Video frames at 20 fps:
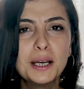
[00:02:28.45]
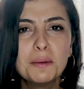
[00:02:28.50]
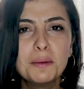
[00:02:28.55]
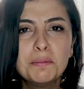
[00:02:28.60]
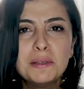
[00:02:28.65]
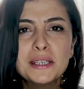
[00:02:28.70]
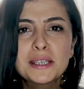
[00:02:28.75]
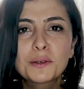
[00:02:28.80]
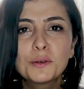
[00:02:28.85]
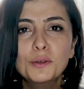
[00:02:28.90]

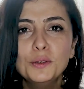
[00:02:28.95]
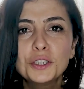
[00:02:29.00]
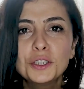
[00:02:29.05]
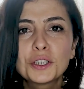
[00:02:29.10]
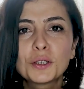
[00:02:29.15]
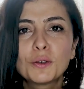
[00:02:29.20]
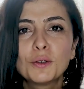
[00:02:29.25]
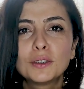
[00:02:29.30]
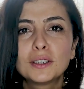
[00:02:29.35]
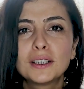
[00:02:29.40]

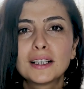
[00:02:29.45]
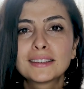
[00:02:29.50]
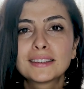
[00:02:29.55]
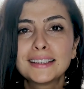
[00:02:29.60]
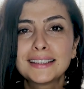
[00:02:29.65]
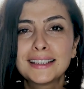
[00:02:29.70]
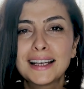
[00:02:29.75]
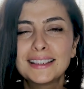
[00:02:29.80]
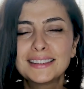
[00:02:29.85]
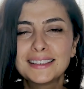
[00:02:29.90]
Psikolojik olarak da
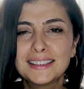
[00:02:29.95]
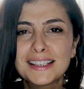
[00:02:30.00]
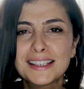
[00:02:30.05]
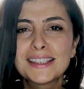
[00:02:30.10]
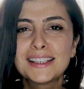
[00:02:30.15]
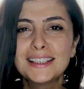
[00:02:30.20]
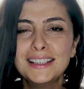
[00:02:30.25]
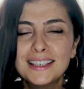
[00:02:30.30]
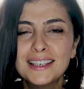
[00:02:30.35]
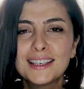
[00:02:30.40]
kendinizi
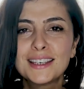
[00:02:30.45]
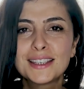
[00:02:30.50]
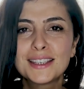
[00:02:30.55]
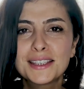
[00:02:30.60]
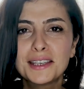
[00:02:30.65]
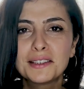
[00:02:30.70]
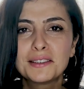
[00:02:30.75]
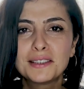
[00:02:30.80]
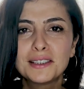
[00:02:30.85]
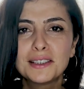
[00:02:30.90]
iyi
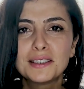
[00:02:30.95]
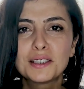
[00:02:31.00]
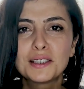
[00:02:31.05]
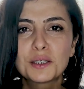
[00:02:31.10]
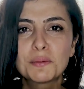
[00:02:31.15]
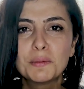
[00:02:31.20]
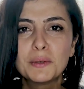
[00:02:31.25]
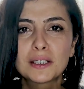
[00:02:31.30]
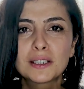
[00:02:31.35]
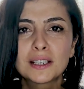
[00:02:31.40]
hissettiğiniz
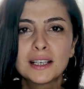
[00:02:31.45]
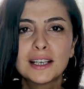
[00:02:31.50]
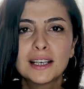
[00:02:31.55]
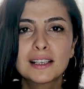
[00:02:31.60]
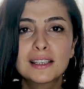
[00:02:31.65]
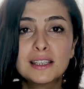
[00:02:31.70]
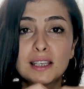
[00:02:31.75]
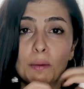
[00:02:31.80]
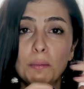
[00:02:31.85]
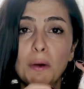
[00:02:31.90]
bir
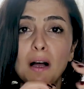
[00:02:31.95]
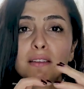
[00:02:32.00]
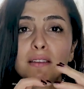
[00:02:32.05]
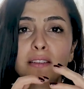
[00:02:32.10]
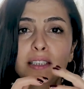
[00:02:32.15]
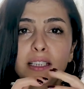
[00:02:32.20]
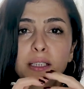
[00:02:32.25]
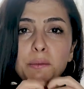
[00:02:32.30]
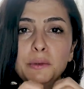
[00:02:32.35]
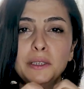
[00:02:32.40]
zaman
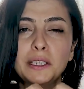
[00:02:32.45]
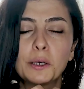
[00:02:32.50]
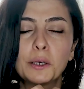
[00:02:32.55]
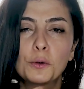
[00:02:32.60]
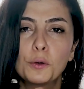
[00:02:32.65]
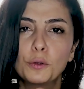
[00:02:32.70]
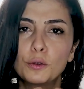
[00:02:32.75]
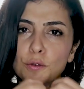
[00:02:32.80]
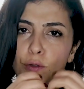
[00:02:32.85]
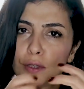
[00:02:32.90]
dilimine
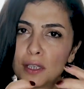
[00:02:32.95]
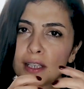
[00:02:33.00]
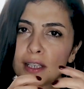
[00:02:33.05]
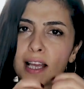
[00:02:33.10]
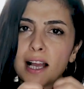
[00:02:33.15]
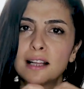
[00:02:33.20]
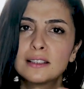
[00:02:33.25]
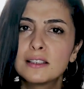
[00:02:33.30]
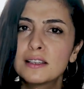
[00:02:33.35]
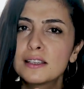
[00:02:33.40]
koyun. Siz
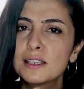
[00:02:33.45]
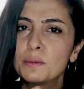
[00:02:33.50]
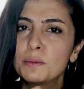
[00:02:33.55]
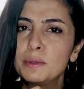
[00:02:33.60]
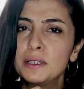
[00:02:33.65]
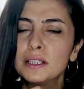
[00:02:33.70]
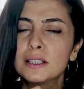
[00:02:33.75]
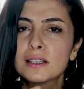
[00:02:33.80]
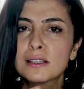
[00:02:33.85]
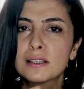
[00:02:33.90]
kendinizi
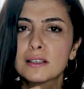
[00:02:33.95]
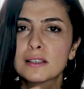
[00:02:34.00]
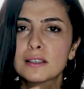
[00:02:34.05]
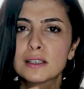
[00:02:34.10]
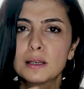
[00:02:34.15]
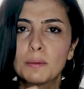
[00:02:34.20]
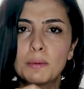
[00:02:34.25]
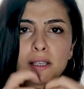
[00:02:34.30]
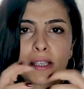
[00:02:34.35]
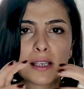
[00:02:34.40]
bilirsiniz
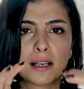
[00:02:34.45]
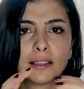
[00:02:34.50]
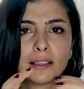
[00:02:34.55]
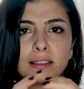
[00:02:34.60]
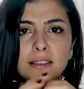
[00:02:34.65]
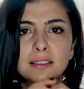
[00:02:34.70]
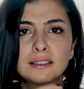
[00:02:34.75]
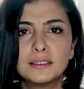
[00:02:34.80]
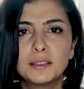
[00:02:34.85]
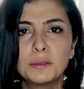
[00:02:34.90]
sabah
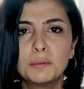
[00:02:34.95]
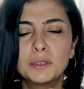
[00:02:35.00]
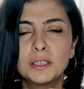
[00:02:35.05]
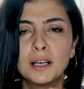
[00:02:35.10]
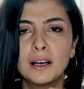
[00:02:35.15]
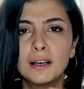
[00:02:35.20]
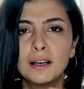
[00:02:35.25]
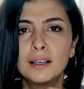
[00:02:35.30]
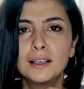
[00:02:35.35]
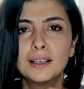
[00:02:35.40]
saatlerinde mi
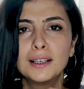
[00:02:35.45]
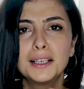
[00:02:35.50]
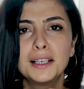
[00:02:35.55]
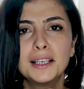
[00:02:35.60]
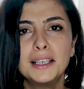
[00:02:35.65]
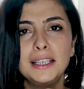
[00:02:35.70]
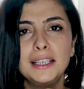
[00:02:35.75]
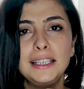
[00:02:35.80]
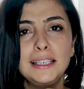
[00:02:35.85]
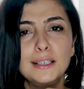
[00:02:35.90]
daha
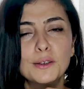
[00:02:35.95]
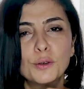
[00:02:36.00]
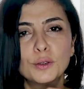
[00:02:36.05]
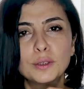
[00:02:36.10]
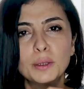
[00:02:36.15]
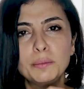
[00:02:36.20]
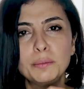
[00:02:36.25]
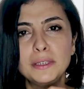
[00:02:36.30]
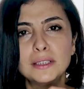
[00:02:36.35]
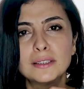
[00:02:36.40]
iyi
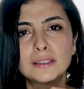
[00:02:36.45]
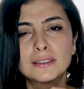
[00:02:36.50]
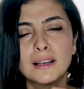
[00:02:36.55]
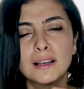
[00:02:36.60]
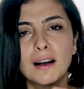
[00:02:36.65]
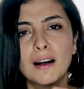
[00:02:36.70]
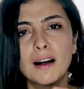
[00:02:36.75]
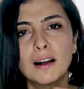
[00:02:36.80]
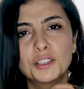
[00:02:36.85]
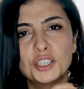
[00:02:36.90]
olabilir, daha
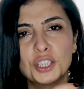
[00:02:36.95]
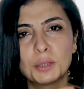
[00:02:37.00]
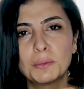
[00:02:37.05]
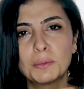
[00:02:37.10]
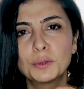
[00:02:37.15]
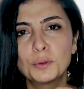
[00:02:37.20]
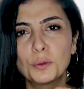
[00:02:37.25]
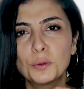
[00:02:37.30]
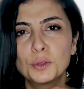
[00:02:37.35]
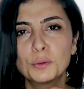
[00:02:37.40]
akşama
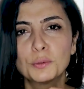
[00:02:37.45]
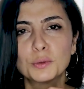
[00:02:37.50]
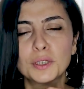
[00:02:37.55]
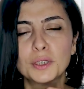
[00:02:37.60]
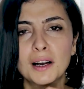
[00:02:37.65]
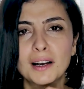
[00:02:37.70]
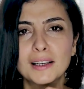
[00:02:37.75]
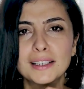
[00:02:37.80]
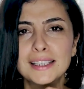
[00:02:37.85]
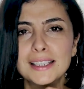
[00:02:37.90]
doğru mu
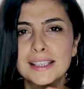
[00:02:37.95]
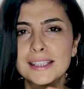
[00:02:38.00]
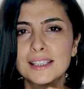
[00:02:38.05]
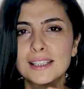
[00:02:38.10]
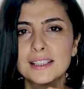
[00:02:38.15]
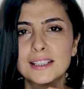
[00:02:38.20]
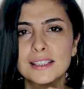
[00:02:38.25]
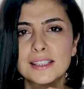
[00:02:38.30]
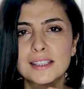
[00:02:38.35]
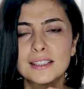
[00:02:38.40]
daha
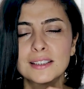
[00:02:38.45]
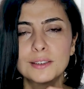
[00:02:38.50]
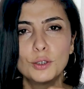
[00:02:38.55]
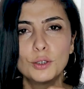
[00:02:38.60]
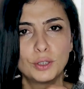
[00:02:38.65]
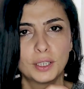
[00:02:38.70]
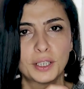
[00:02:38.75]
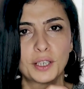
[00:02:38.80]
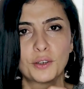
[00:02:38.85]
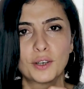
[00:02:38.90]
iyisinizdir
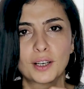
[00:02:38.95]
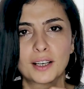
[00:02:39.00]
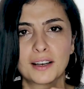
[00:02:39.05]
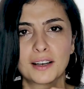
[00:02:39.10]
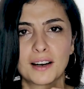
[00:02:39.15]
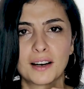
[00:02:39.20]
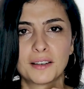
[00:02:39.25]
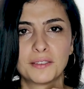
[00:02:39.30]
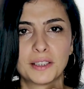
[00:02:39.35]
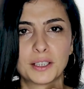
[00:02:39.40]
ona göre
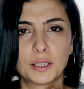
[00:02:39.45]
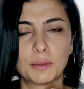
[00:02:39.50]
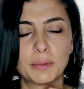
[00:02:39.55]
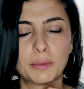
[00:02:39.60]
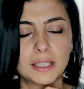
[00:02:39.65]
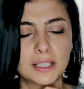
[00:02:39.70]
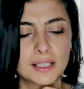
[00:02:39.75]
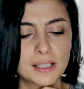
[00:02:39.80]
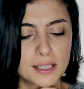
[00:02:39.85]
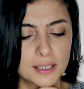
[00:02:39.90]
karar
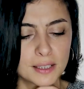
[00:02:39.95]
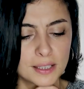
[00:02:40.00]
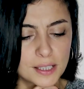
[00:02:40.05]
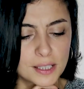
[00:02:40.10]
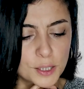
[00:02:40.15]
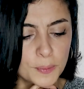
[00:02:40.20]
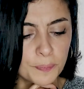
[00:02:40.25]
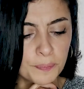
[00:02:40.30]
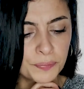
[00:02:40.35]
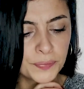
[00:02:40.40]

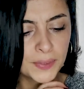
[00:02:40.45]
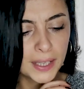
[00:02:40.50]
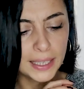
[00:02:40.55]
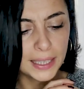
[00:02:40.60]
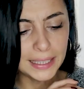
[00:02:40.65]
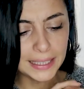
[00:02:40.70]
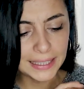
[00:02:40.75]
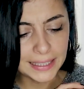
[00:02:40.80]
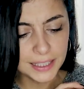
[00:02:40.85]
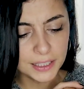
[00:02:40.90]
verebilirsiniz.
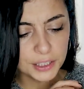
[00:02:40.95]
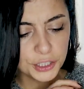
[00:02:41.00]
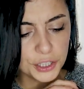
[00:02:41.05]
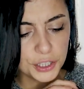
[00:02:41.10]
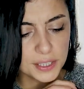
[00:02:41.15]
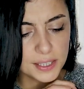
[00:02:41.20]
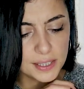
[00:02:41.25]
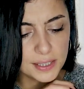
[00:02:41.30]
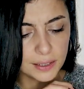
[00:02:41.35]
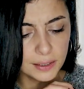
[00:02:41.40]

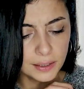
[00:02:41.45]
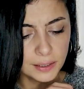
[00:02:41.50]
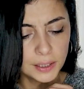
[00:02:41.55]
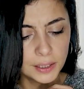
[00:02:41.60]
İkincisi